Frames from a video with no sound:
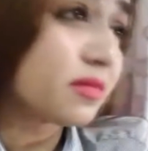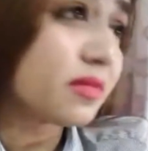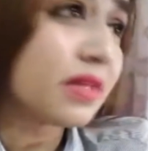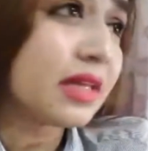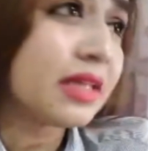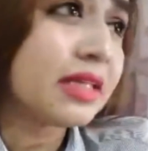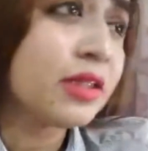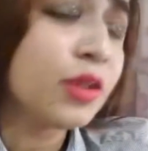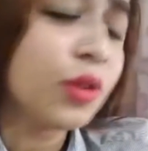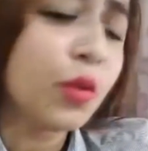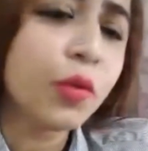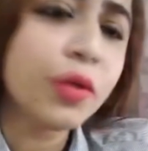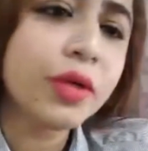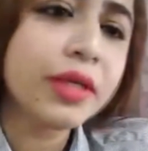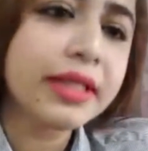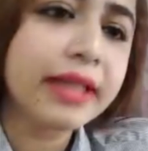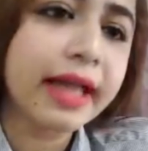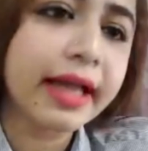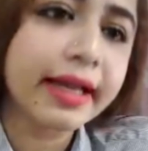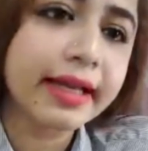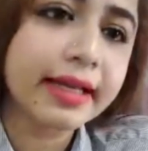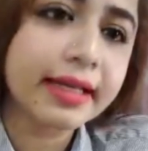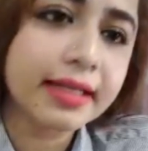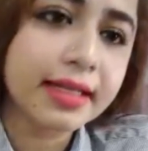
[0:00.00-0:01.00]
তো উনি
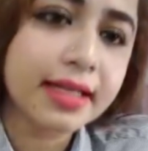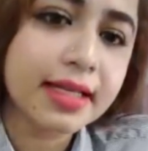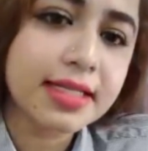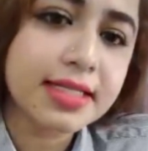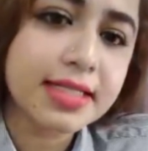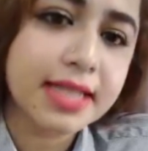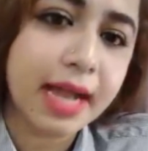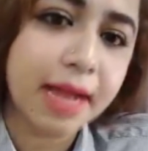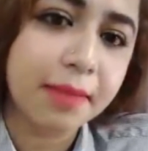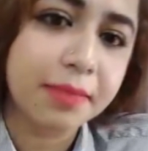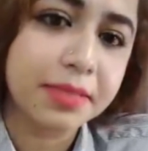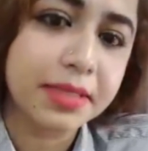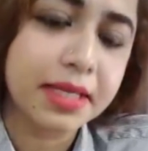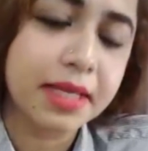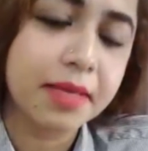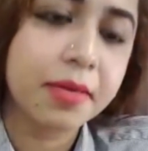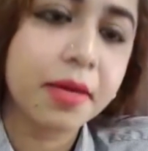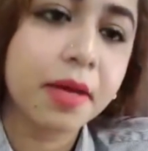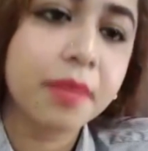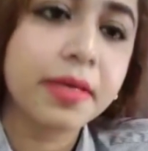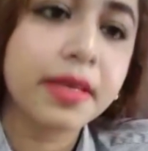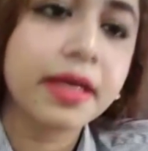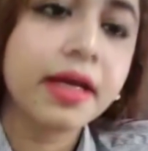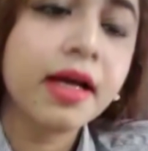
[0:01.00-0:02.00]
দেখেন না যে আপনি
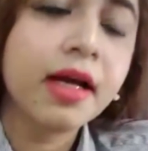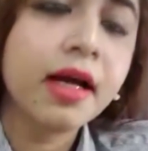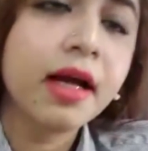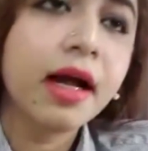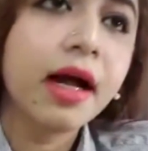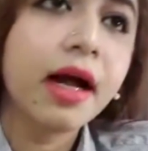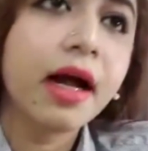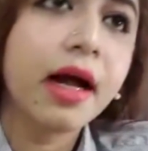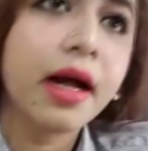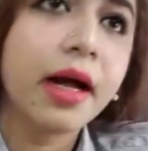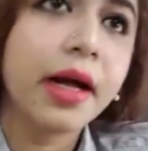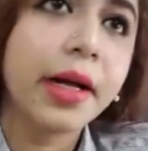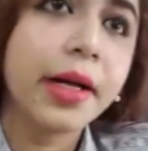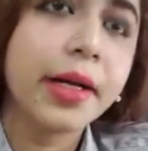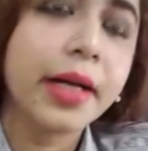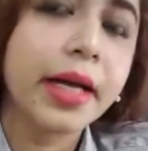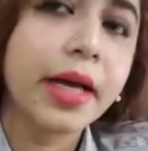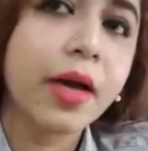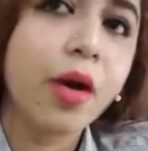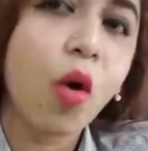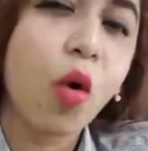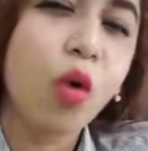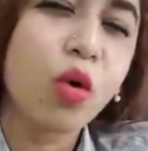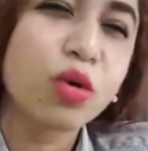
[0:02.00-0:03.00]
এভাবে
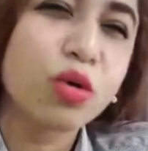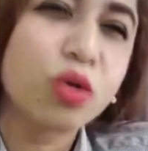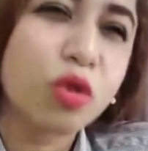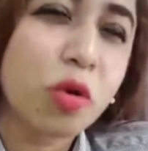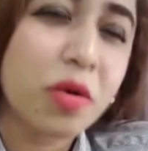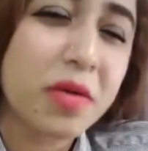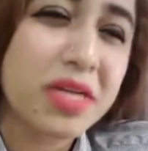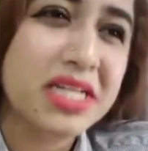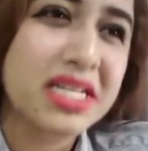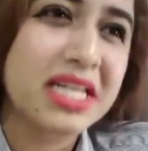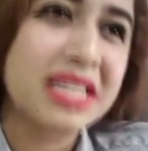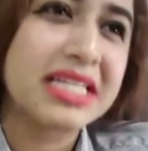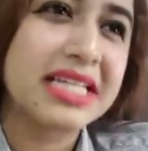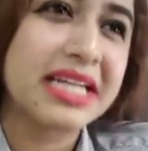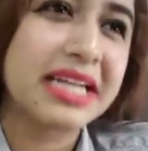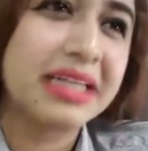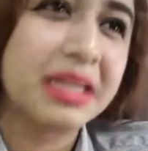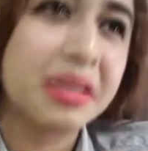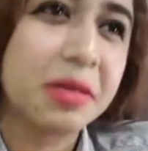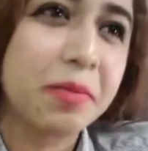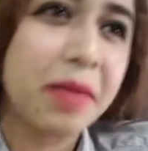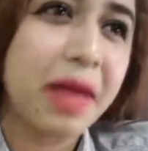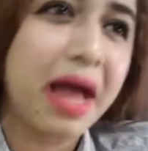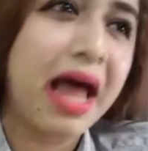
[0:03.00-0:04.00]
অকথ্য ভাষায়
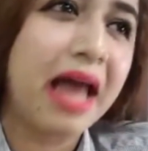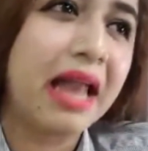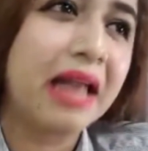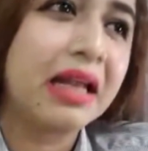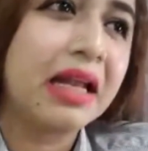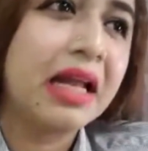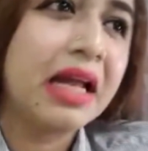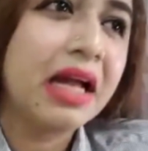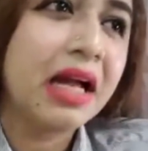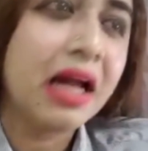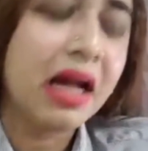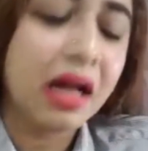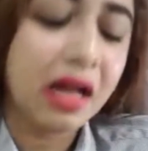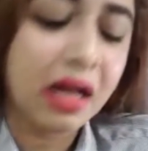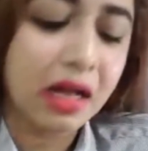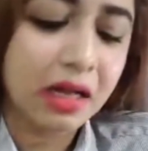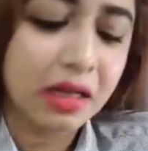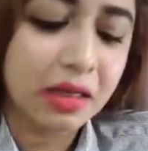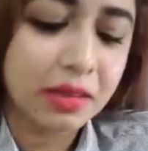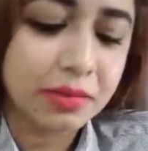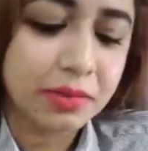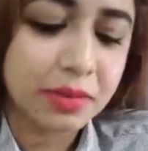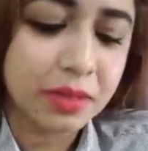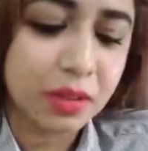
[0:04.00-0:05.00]
চ্যাটের বাল
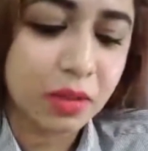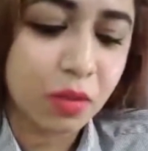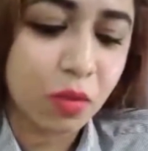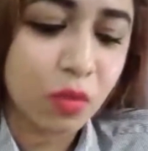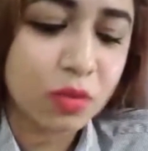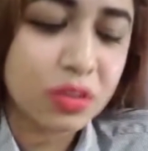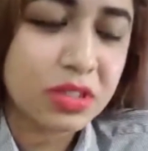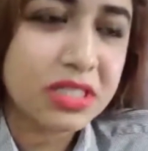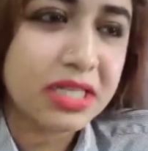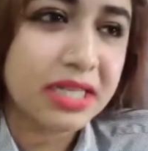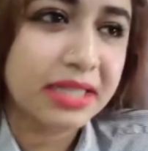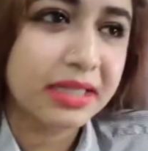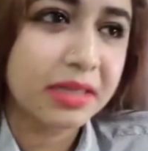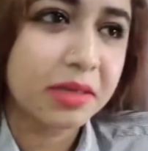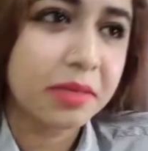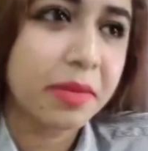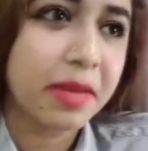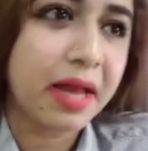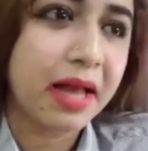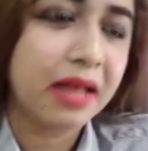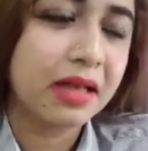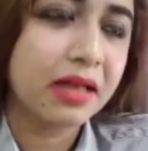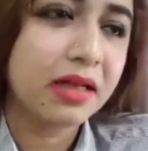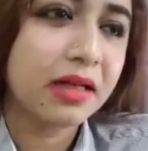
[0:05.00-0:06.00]
কোন চ্যাটের
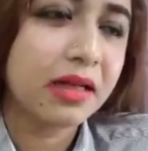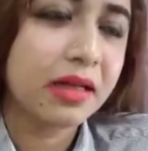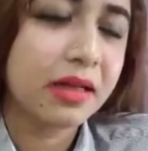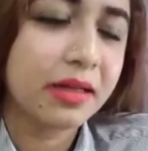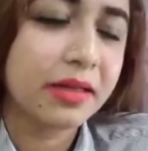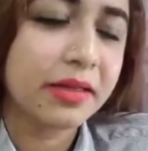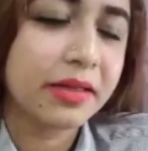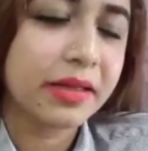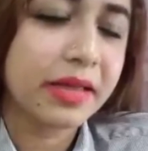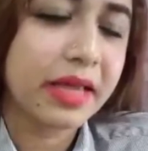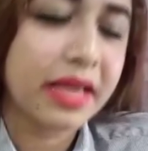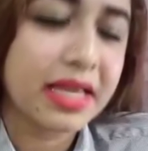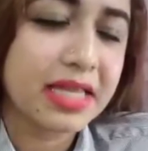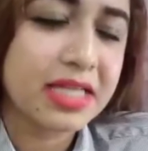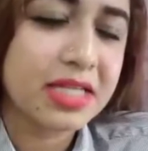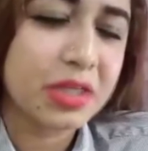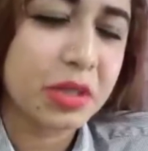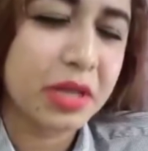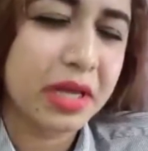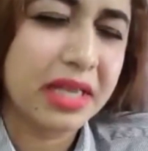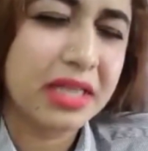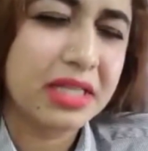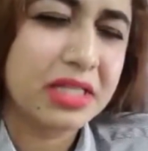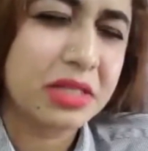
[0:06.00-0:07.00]
বাল এইসব
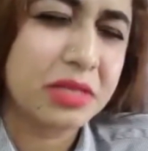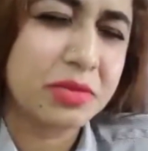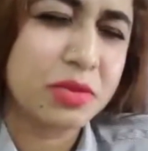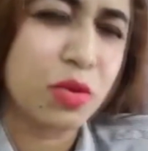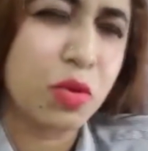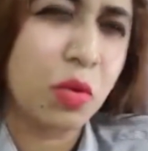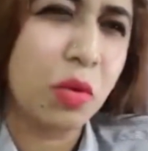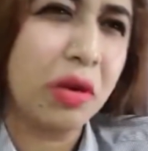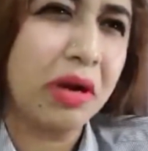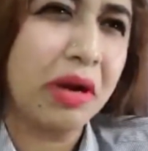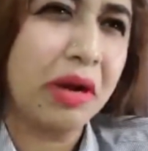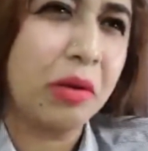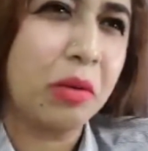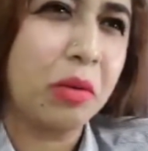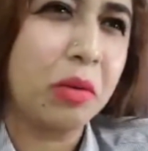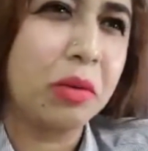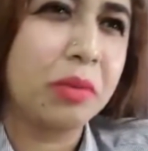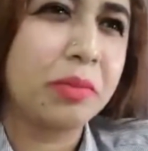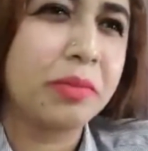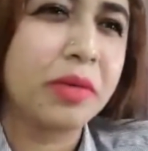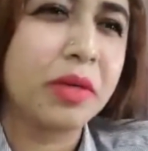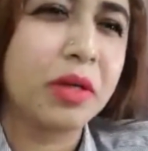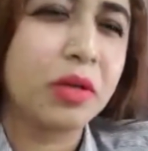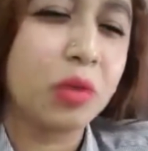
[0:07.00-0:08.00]
এইসব নোংরা
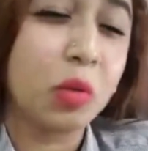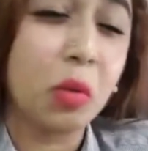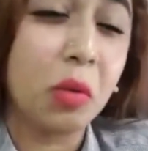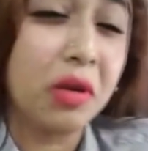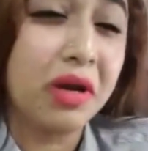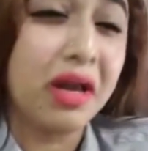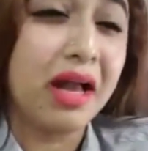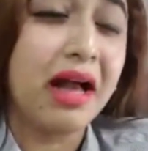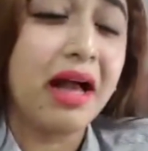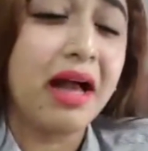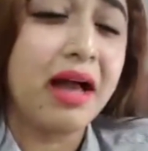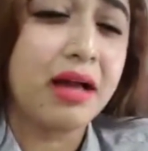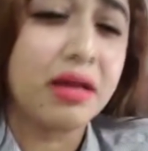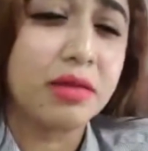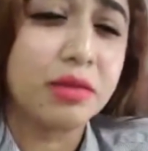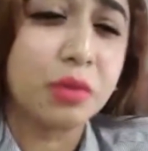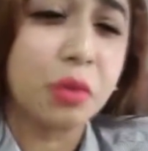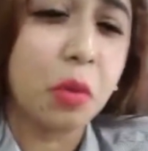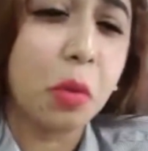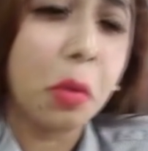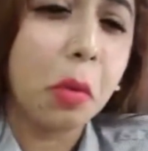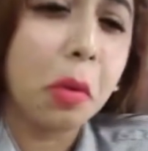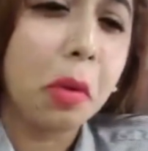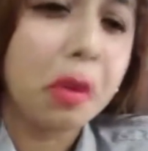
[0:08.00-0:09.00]
নোংরা
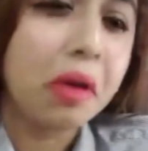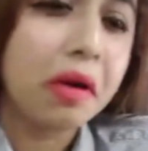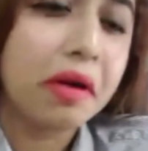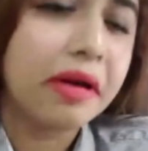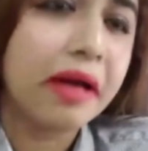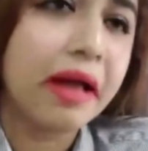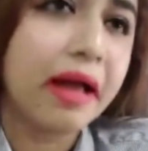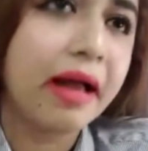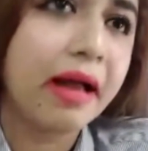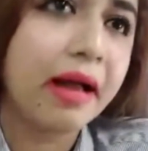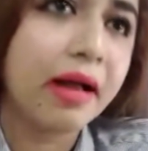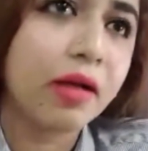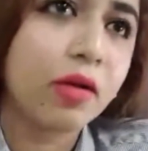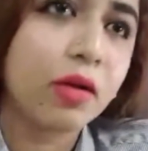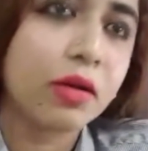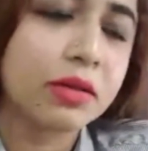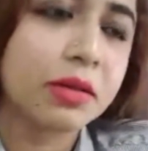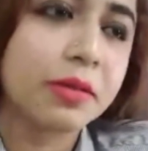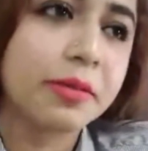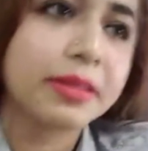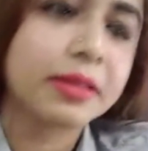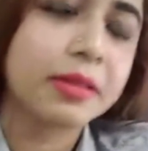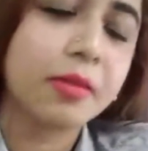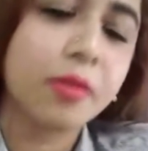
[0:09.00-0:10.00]
নোংরা
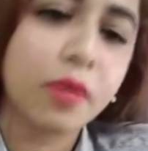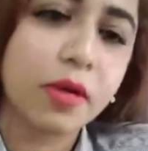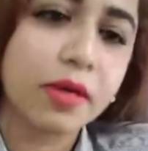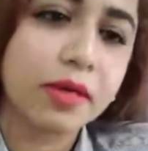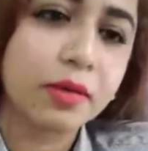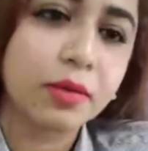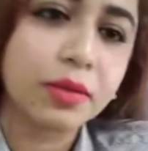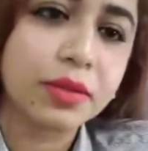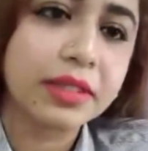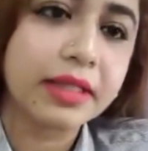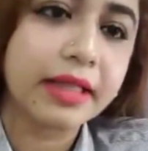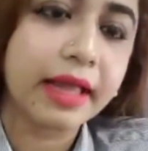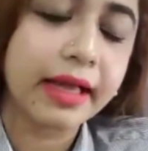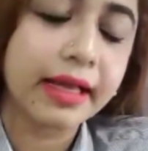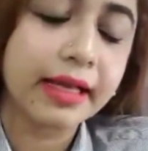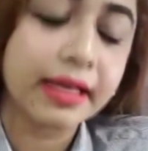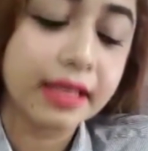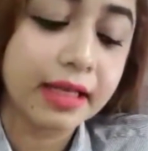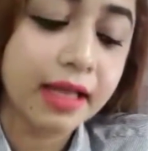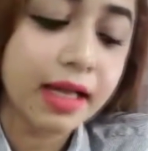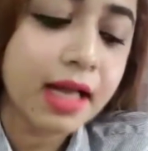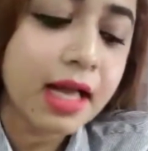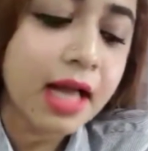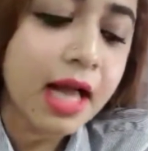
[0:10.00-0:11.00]
কথাবার্তা বলেন উনি দেখেন
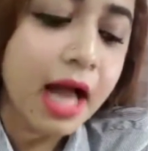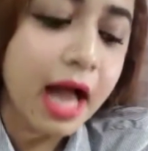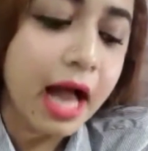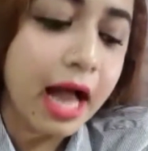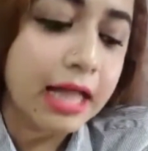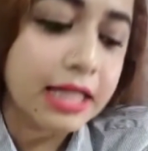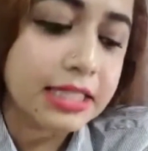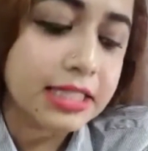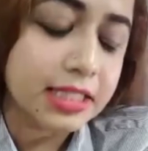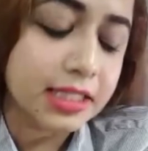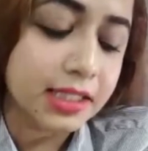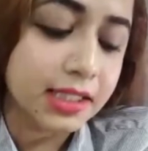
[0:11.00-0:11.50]
না আচ্ছা